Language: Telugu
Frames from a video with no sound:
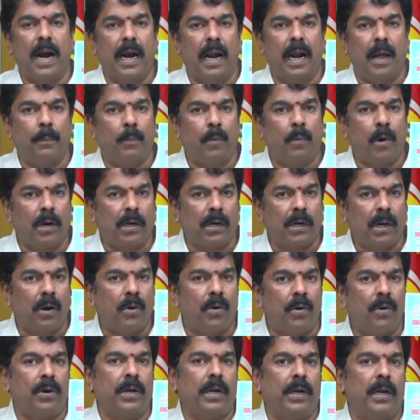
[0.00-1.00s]
వాళ్ళ పొట్ట
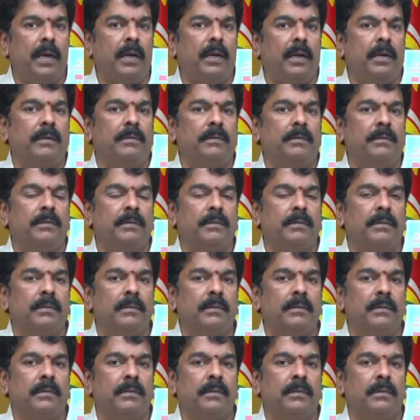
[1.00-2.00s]
కొట్టి
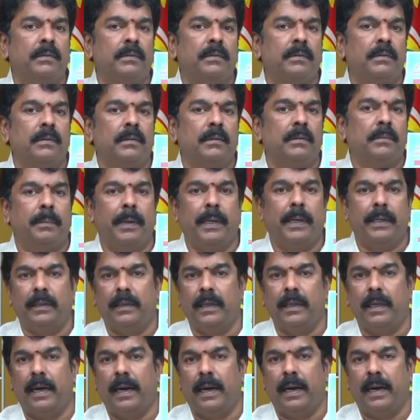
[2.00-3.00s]

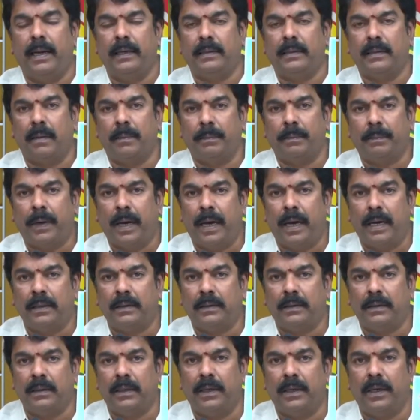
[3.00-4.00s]
పెద్దిరెడ్డి
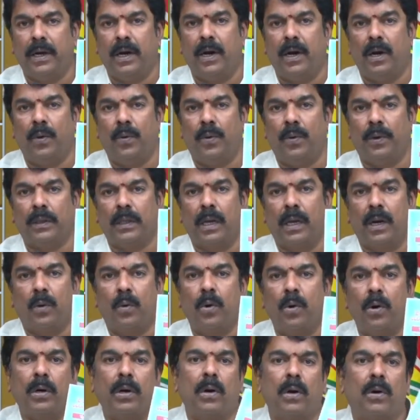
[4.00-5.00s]
సంపాదించింది ఏడు వందల
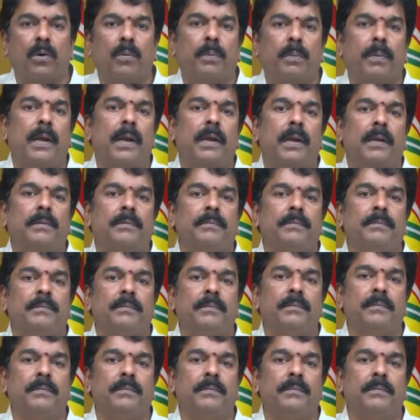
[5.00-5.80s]
కోట్ల రూపాయలు